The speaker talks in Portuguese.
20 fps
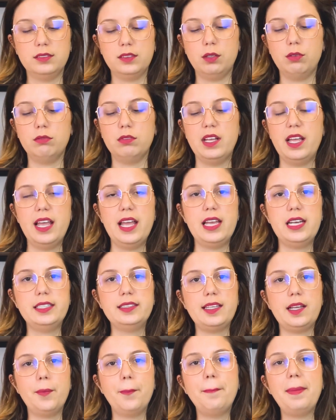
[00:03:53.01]
Então ele
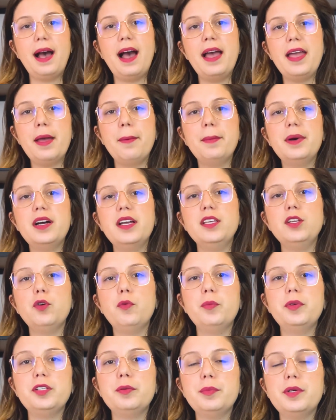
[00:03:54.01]
tem o pai, a mãe e
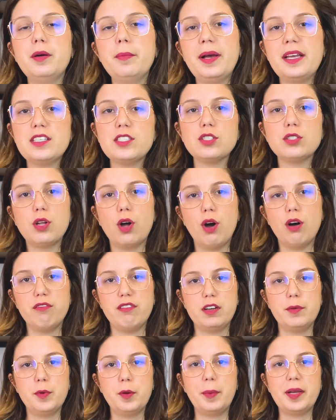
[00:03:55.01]
uma irmã mais
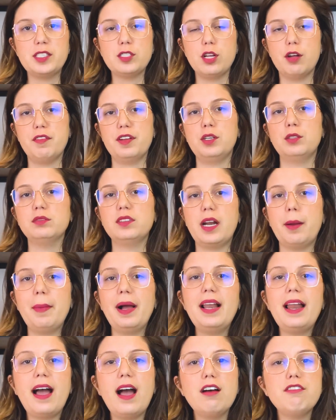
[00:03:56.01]
nova. A irmã mais nova não
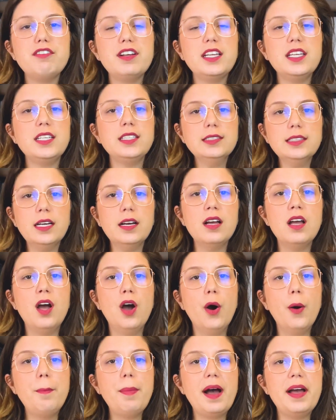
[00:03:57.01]
trabalhava ainda,
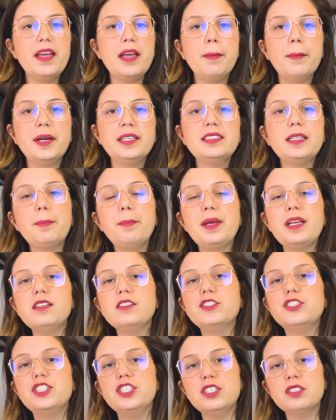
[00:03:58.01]
o pai e a mãe
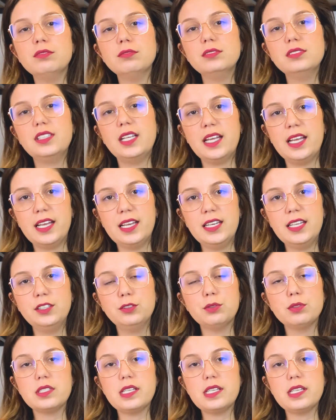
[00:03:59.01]
dependiam dele e do